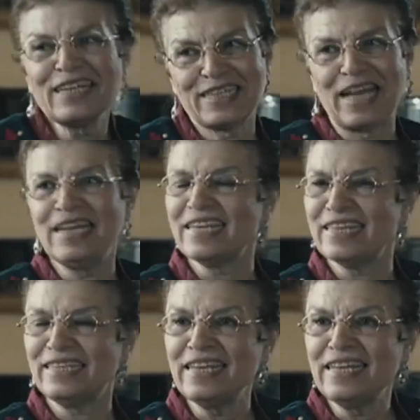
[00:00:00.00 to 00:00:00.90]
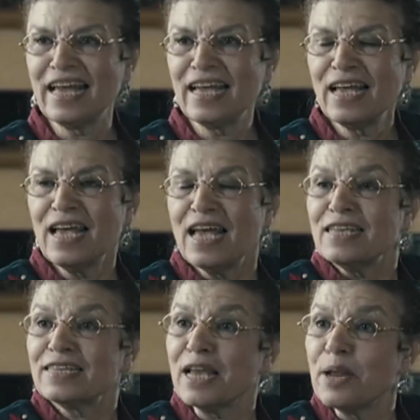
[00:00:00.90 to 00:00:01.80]
اخس عليك يا دينا
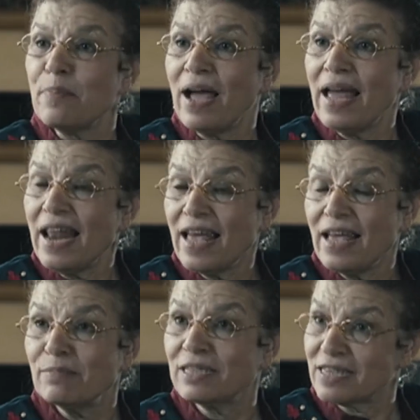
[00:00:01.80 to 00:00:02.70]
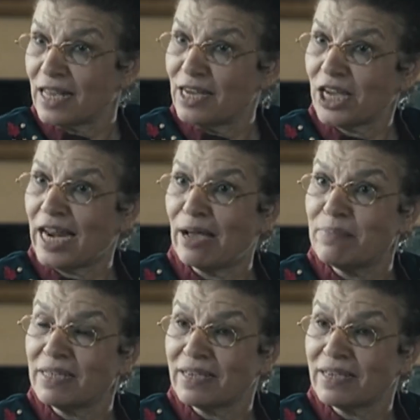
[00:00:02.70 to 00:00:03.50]
سنة بحالها ما تسأليش على